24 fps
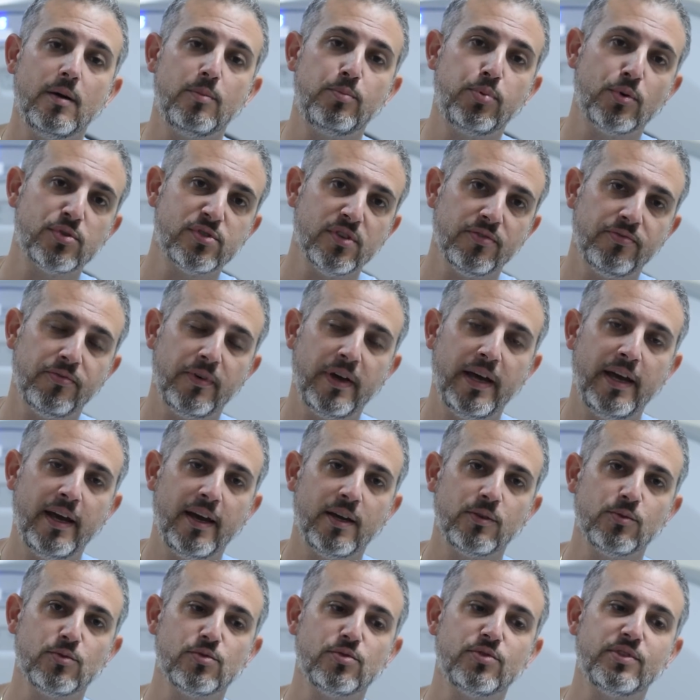pour ce
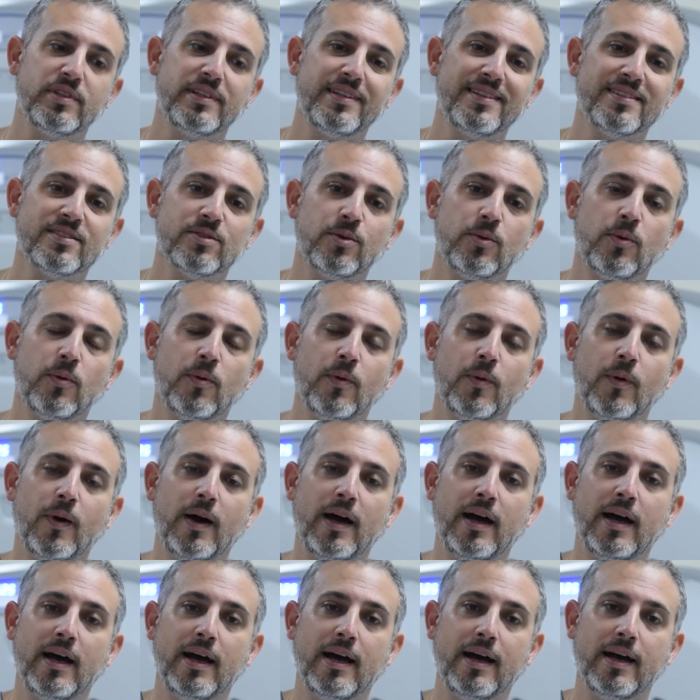faire, nous utilisons
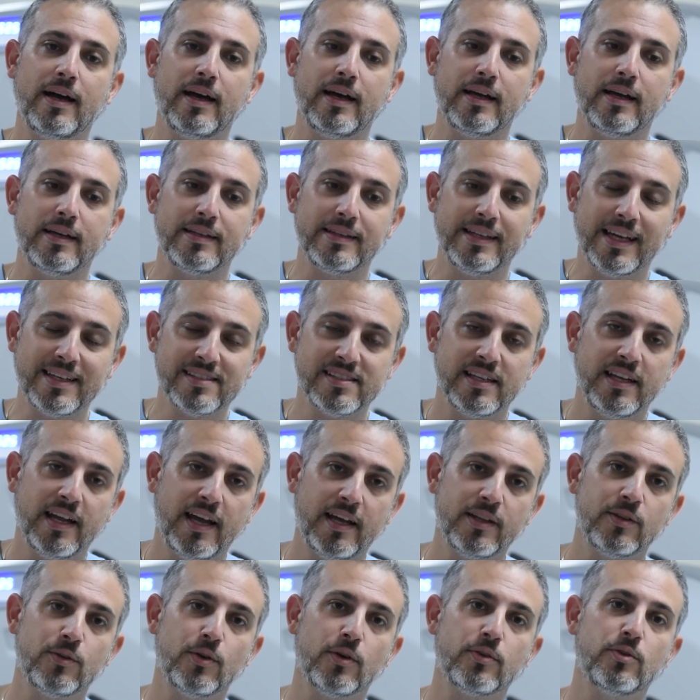un
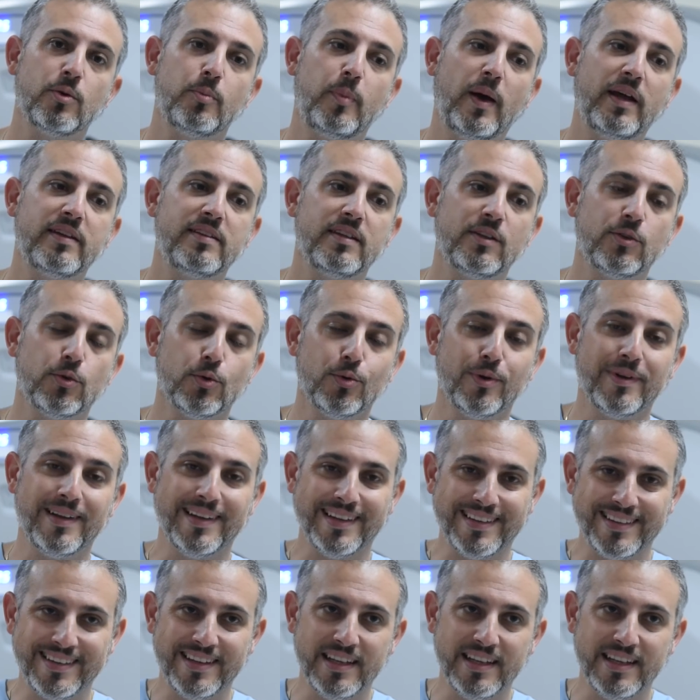accélérateur de particules